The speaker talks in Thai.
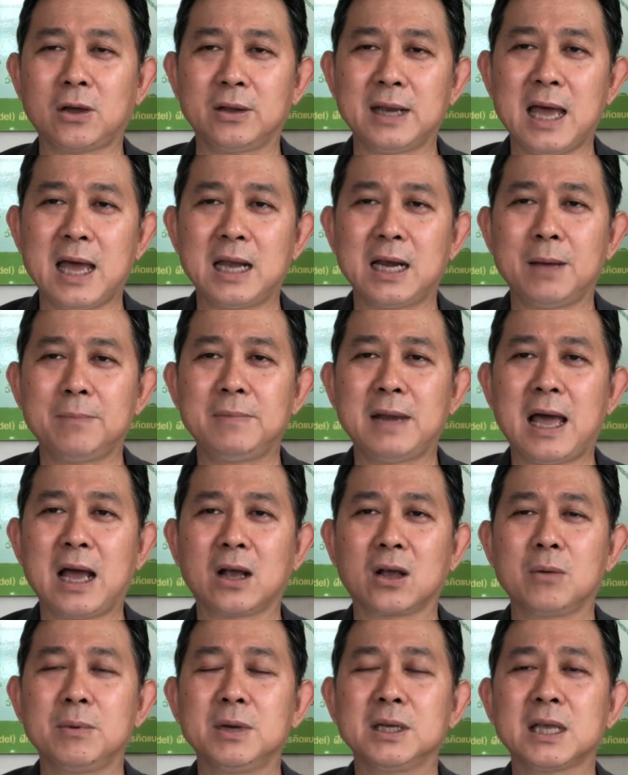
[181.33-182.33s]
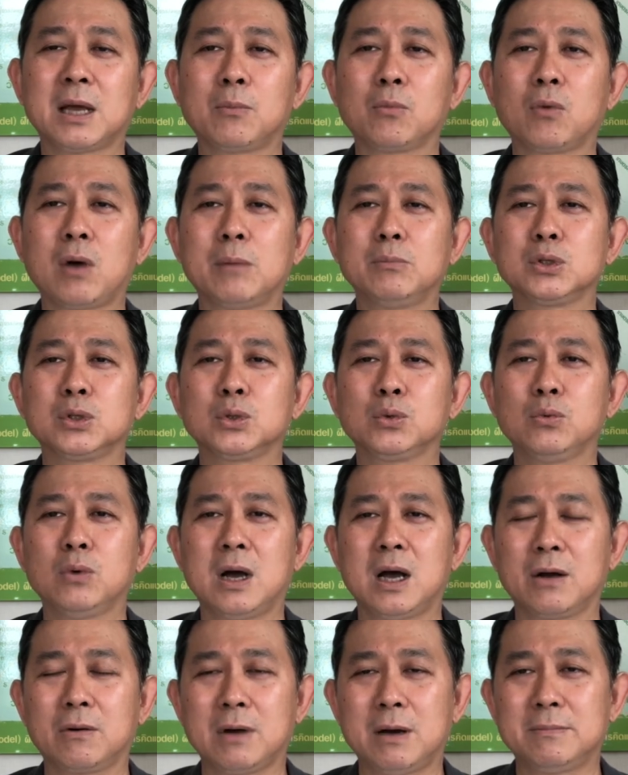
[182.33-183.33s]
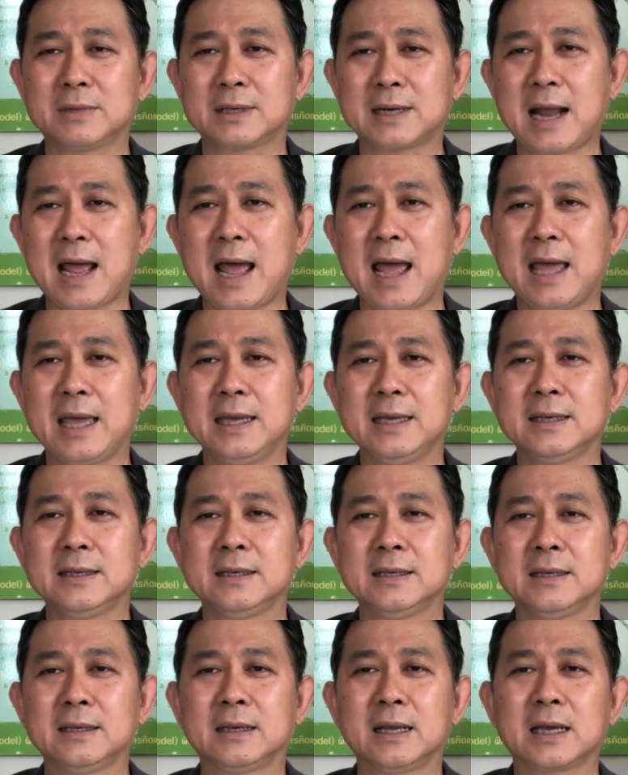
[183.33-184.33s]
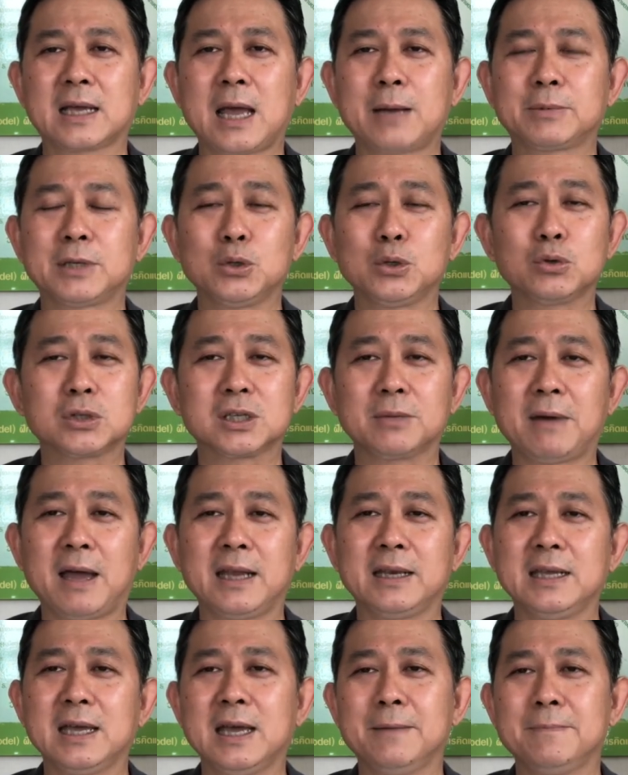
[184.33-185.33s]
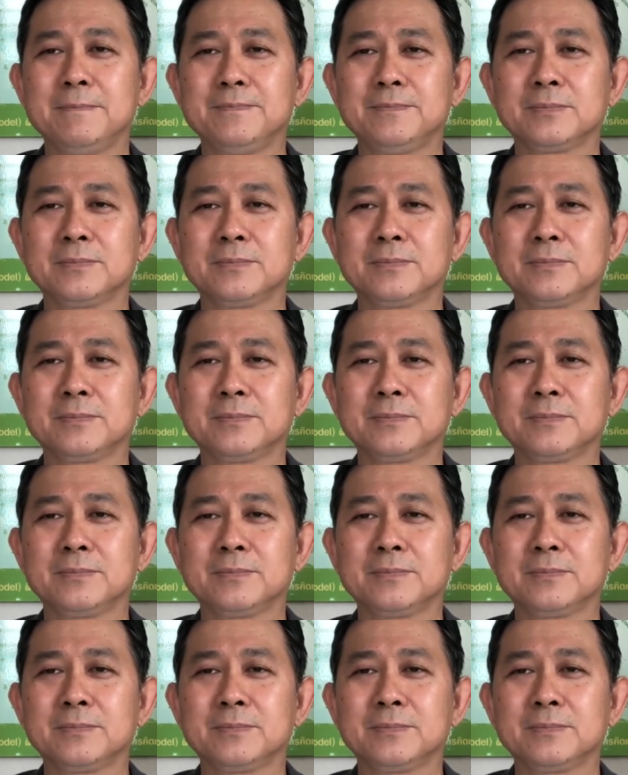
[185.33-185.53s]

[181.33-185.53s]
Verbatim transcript: ต่อหน้ารับหลังก็ไม่ทำความชั่วความร้ายนะครับแต่ยุคสมัยนี้